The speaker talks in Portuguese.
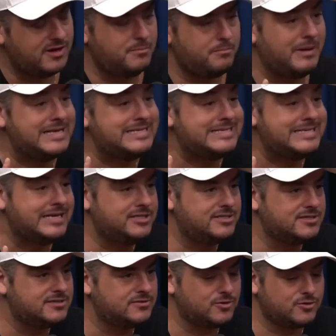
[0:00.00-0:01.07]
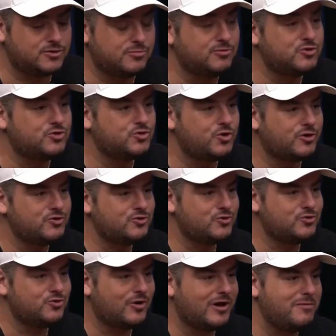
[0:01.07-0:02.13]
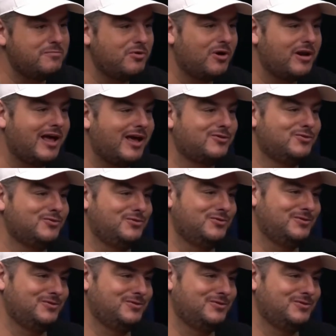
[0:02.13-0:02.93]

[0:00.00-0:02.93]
Mas antes, nós somos sócios do campeonato